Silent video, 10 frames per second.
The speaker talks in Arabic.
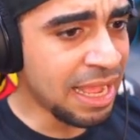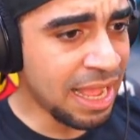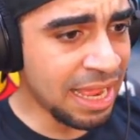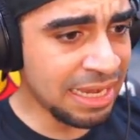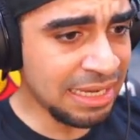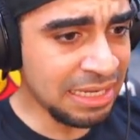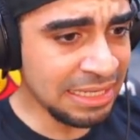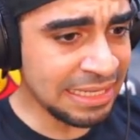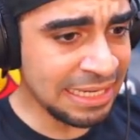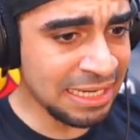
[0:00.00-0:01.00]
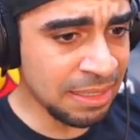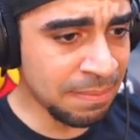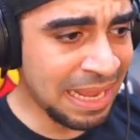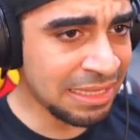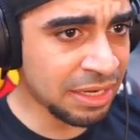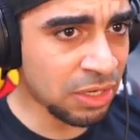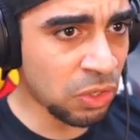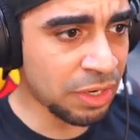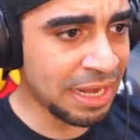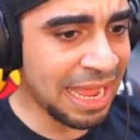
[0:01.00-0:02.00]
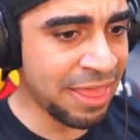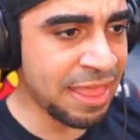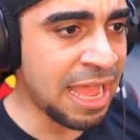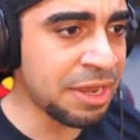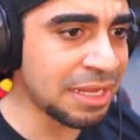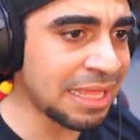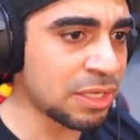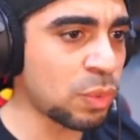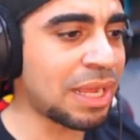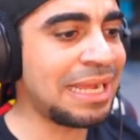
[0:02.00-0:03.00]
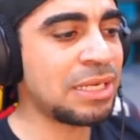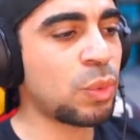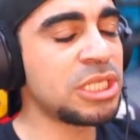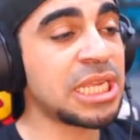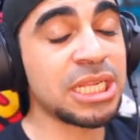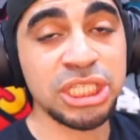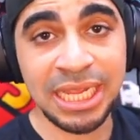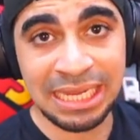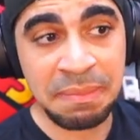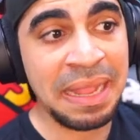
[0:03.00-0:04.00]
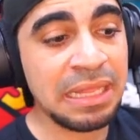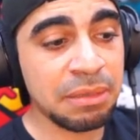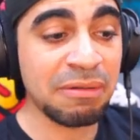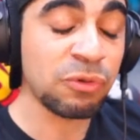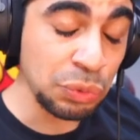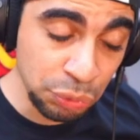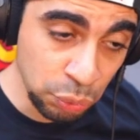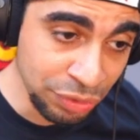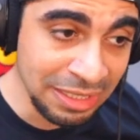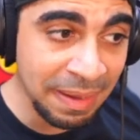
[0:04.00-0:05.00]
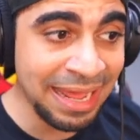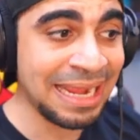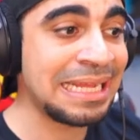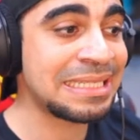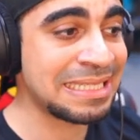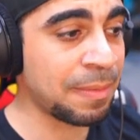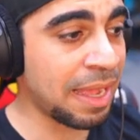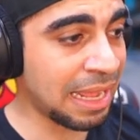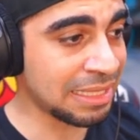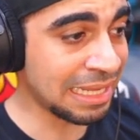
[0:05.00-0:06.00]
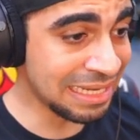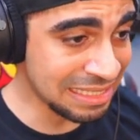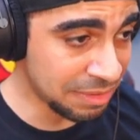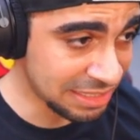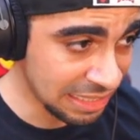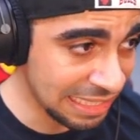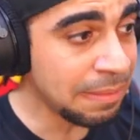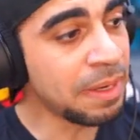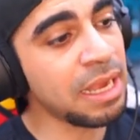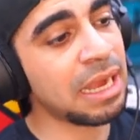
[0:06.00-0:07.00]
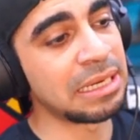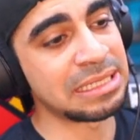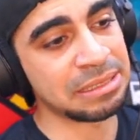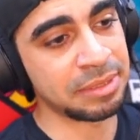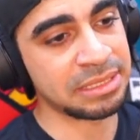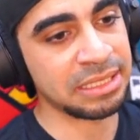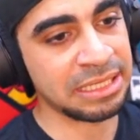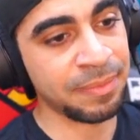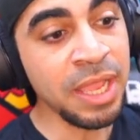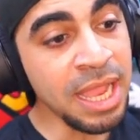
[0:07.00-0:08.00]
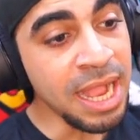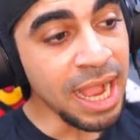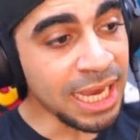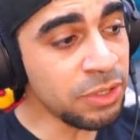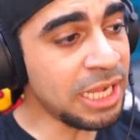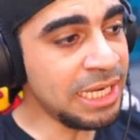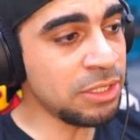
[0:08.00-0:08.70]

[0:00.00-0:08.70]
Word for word: الحين بعد الريكورد هذا نقدر اتوقع نتوجه للشيء اللي بعده اللي المفروض يكون عباره عن سباقات خلصنا من التدريب خلصنا من التدريب خلونا الحين